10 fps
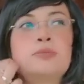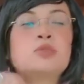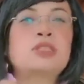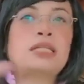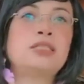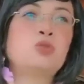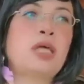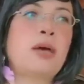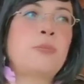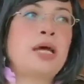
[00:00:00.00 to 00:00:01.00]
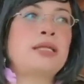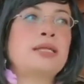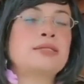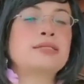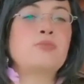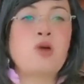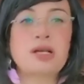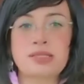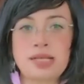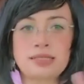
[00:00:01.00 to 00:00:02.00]
saksi utama dan
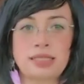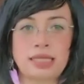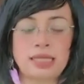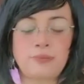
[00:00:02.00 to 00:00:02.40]
semua saksi,